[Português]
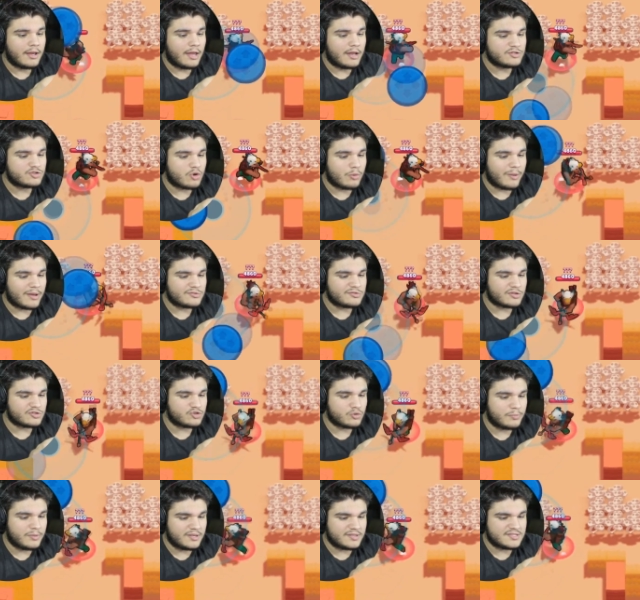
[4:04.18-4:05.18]
Eles começam a
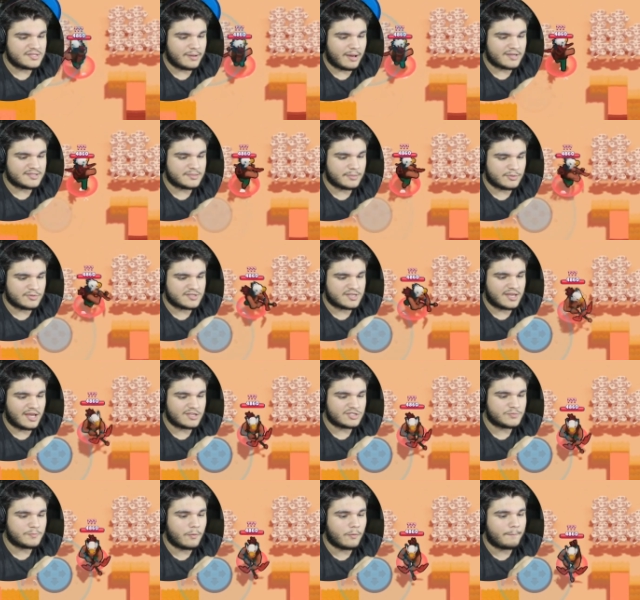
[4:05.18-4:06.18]
subir cima, acima dos
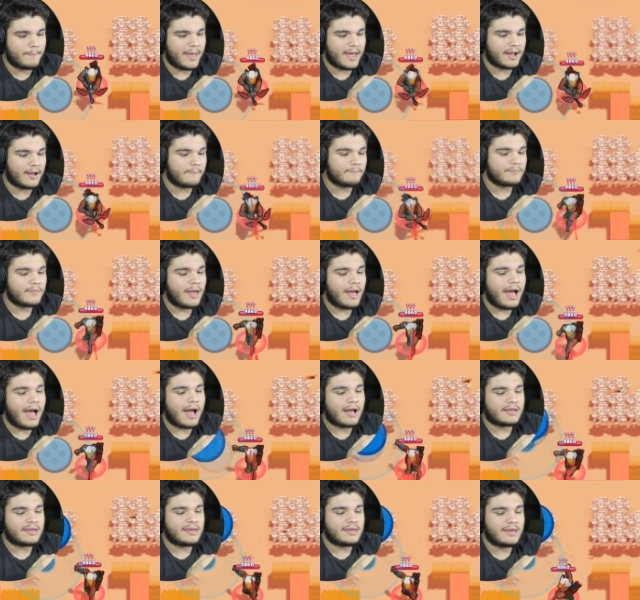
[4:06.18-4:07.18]
500, tipo, pega,
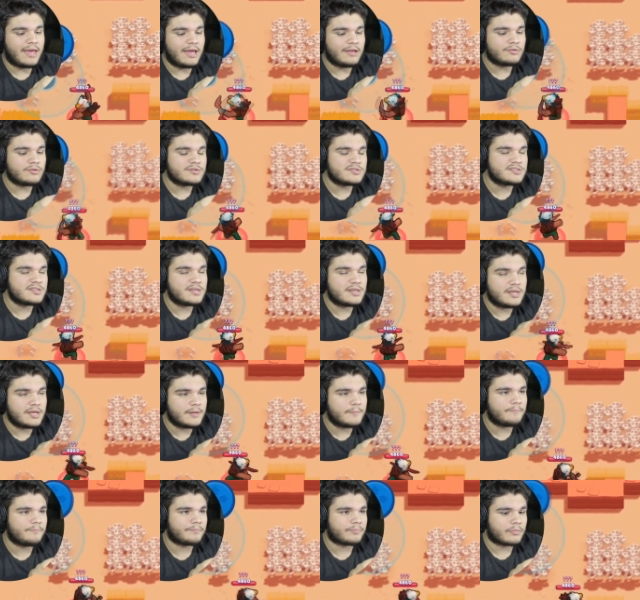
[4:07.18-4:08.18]
ah,
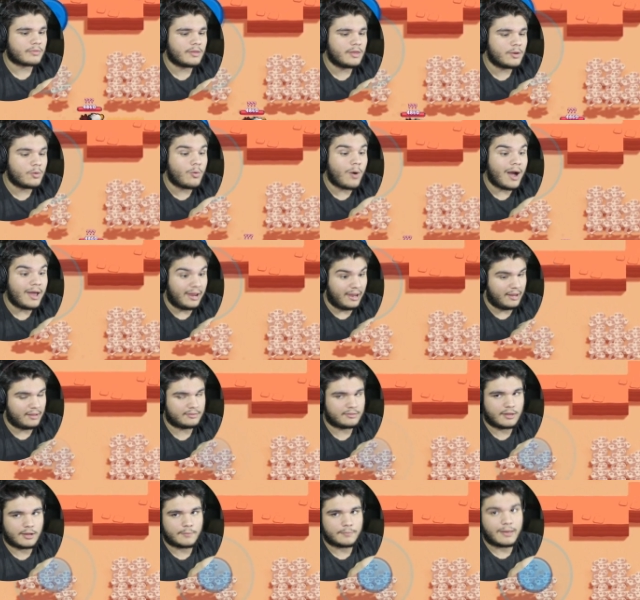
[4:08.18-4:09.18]

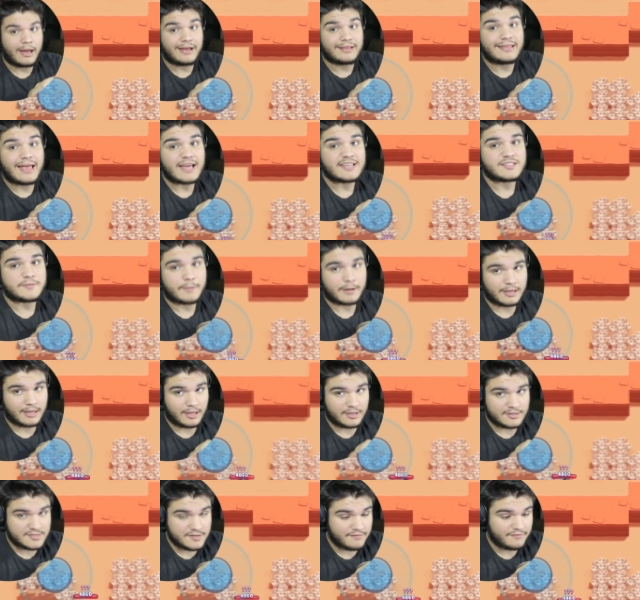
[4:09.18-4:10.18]
540, aí desce para
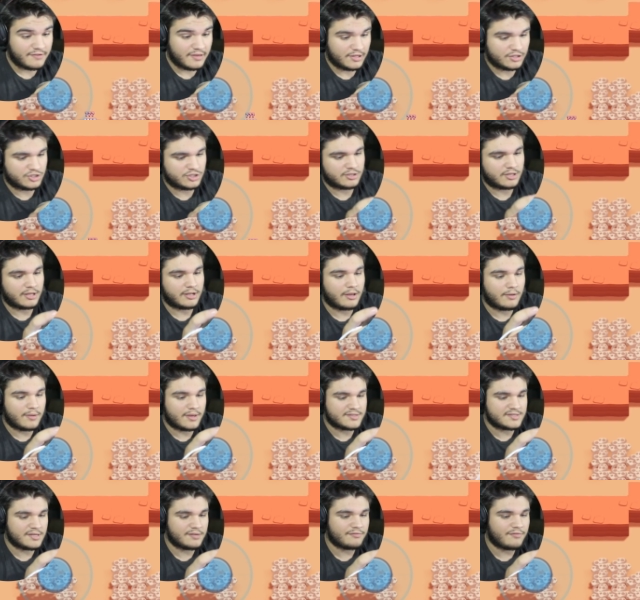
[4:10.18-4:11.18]
520, entendeu?
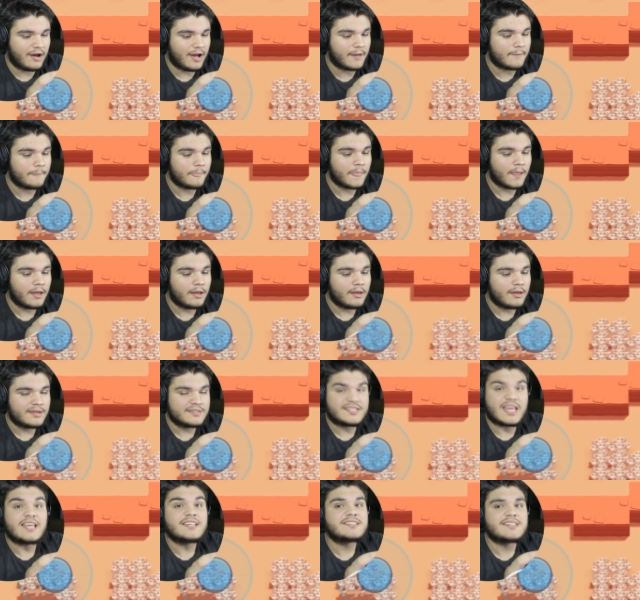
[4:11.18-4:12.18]
E assim vai.
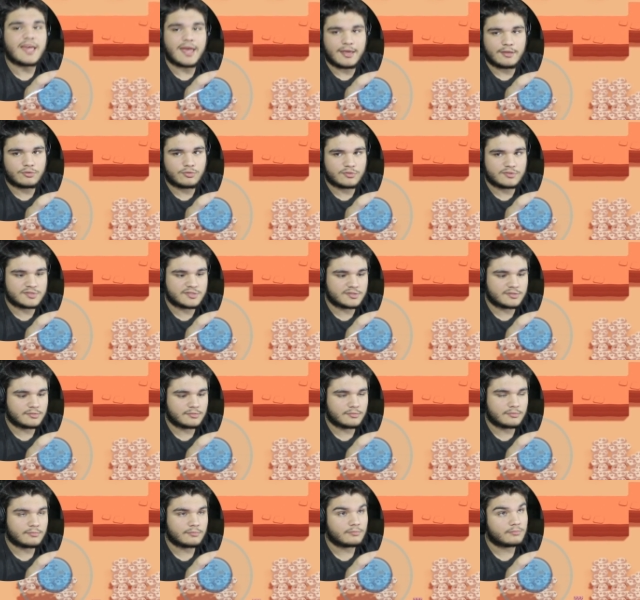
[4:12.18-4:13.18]
600,
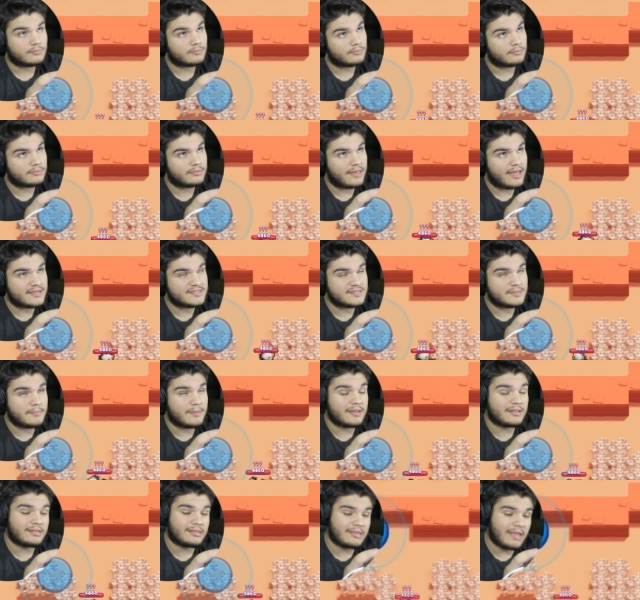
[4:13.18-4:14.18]
desce
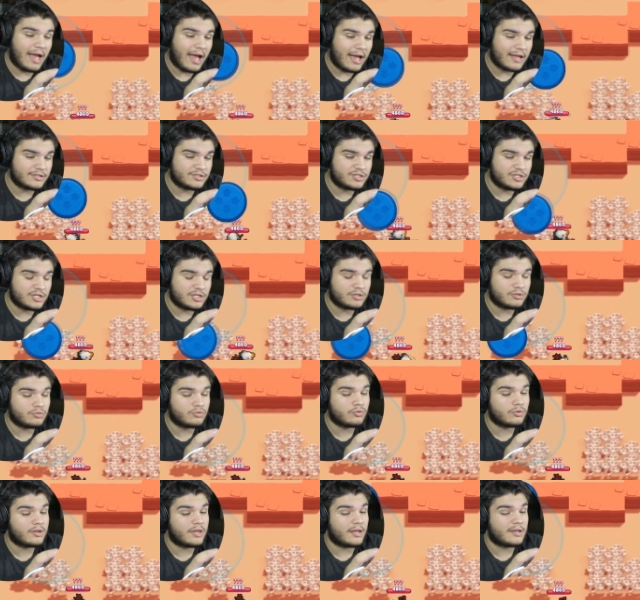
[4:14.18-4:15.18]
metade
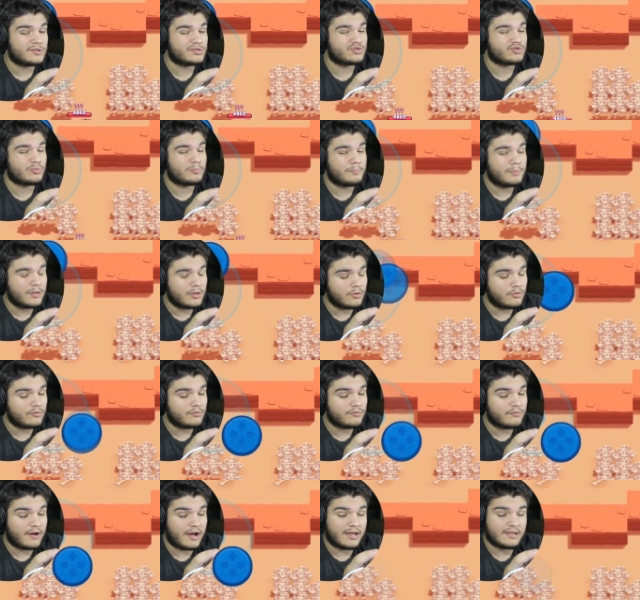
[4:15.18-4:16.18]
do que ele subiu,
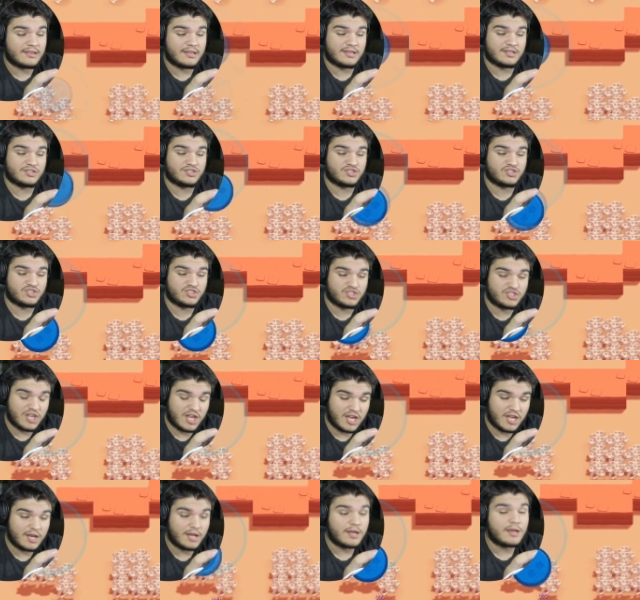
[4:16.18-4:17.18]
vai
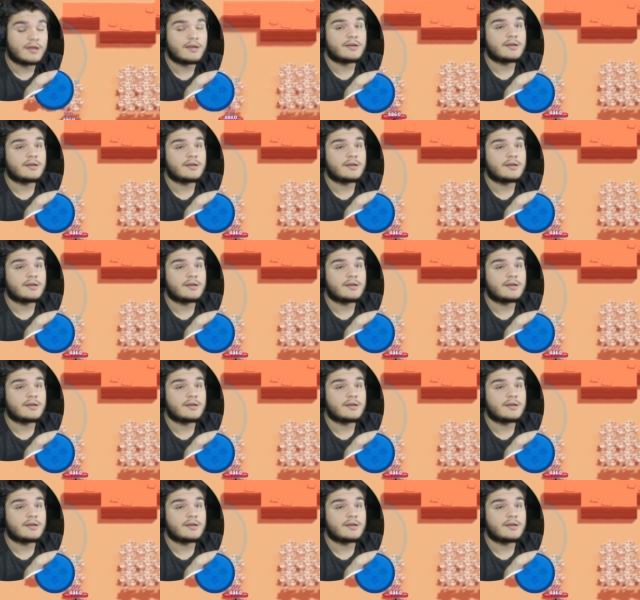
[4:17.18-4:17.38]
descer,